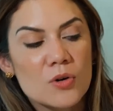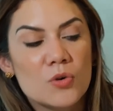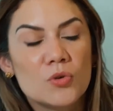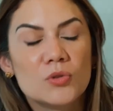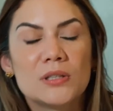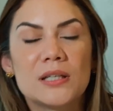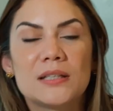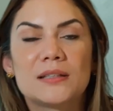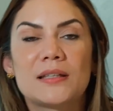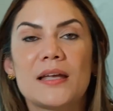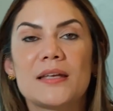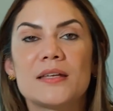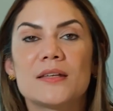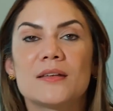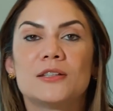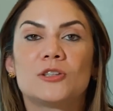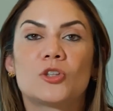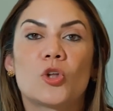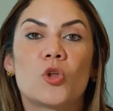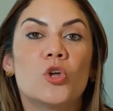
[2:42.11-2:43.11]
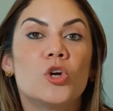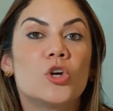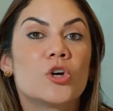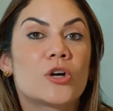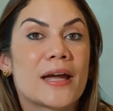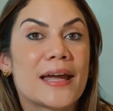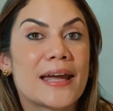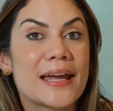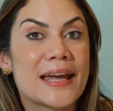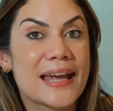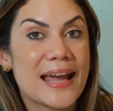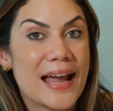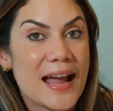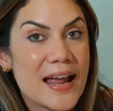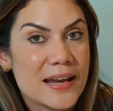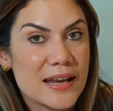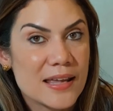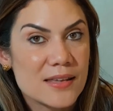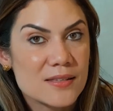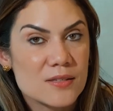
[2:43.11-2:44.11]
un detalle de todo lo que
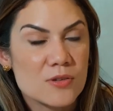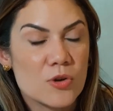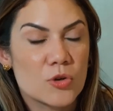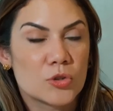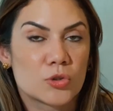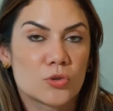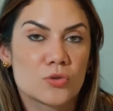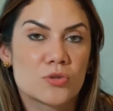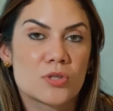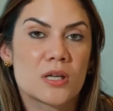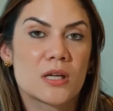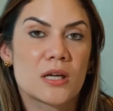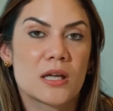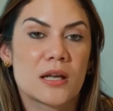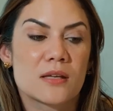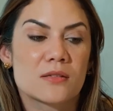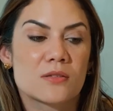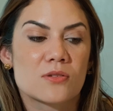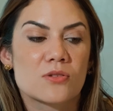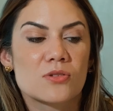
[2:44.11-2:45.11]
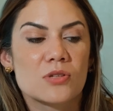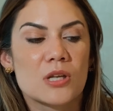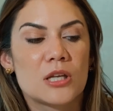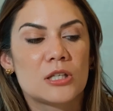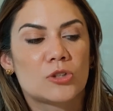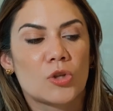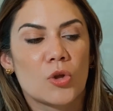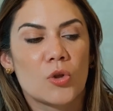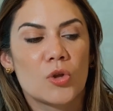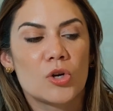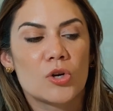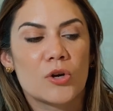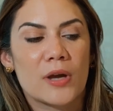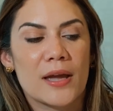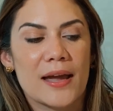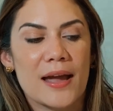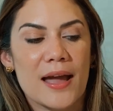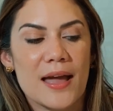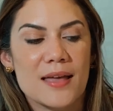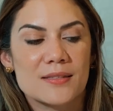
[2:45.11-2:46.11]
ganas o tus ingresos y todo lo
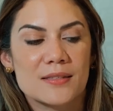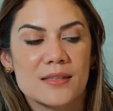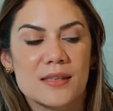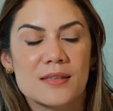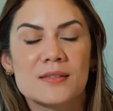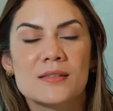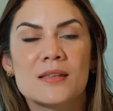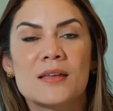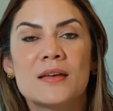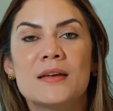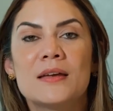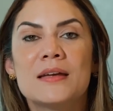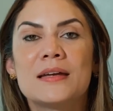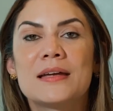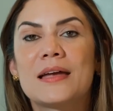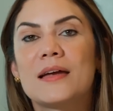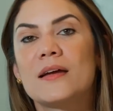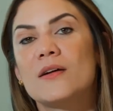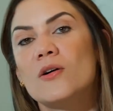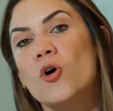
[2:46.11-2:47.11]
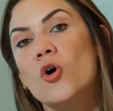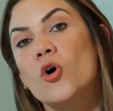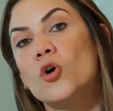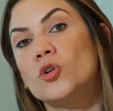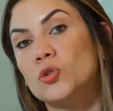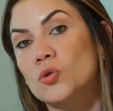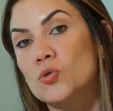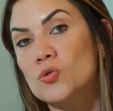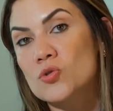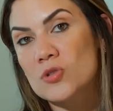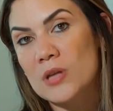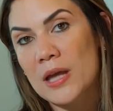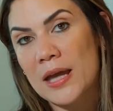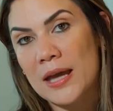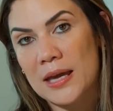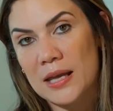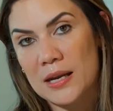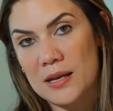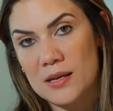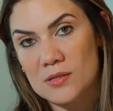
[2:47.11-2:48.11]
que gastas o tus
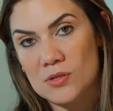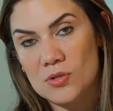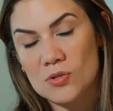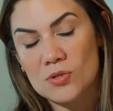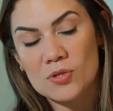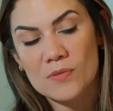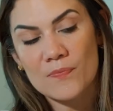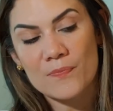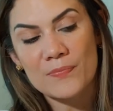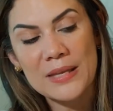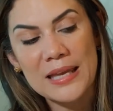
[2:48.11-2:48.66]
egresos.